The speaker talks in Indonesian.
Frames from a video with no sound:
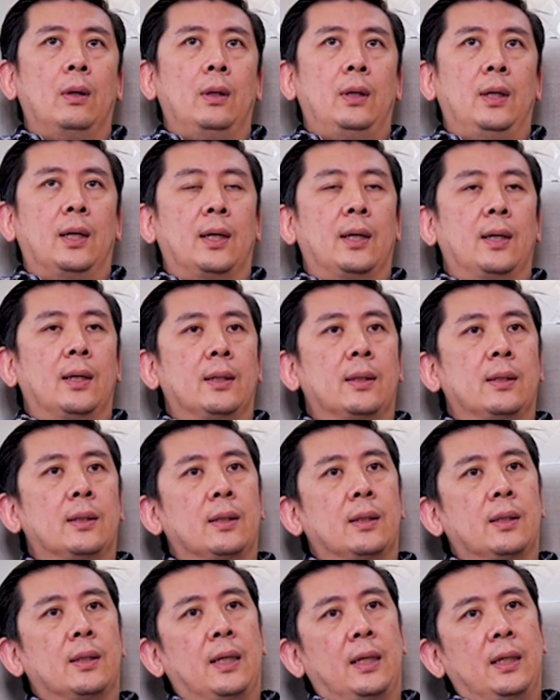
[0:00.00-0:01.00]
yang
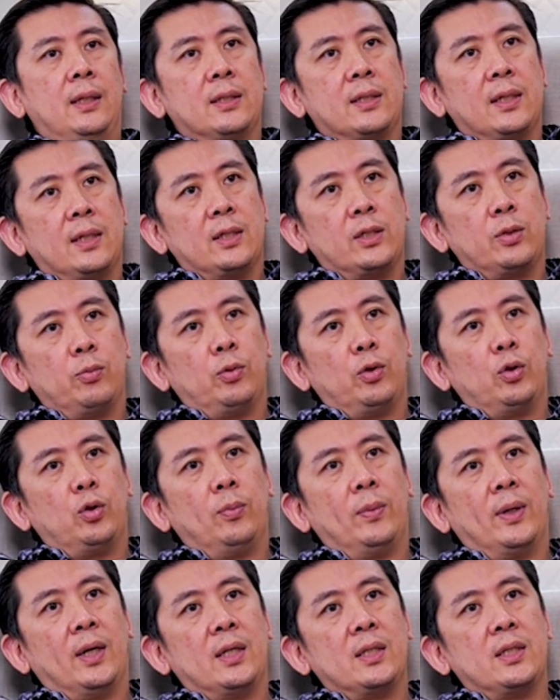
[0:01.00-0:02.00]
tadi saya sebut
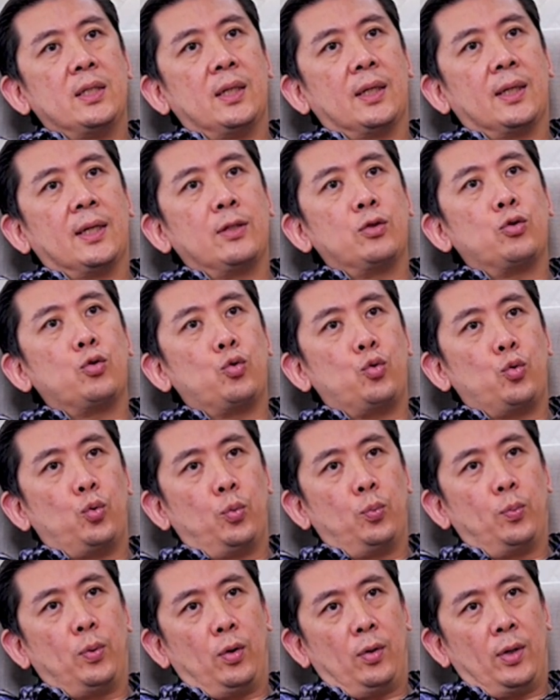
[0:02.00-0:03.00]
itu menghasilkan susu
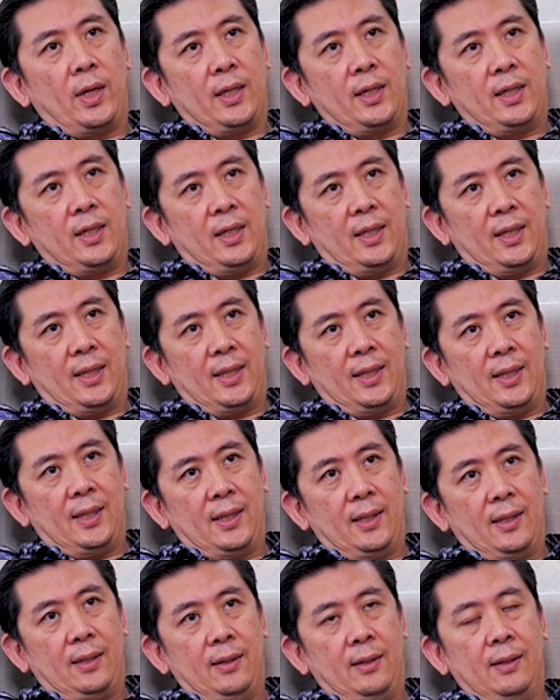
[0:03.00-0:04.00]
prolaktin
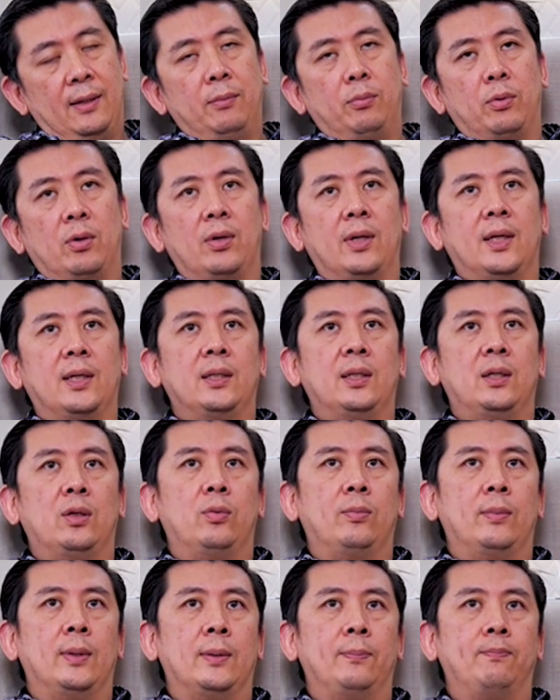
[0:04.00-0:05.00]
ya
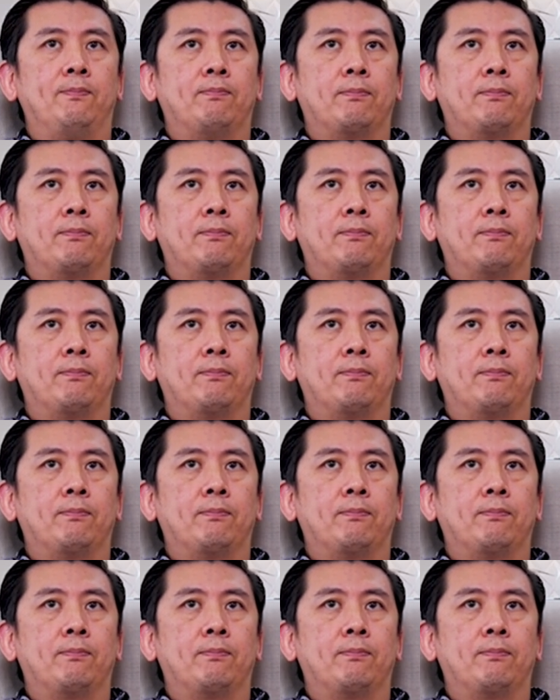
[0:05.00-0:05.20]
prolaktinoma.